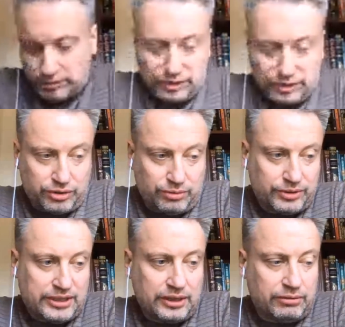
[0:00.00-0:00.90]
Начнем с
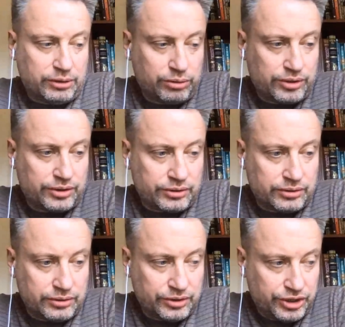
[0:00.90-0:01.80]
этого. То есть
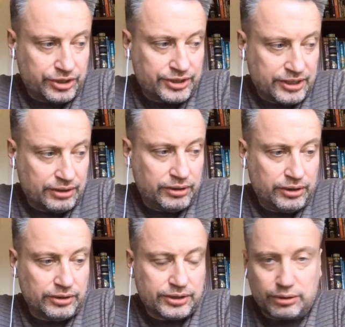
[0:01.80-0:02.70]
э, Черский двигался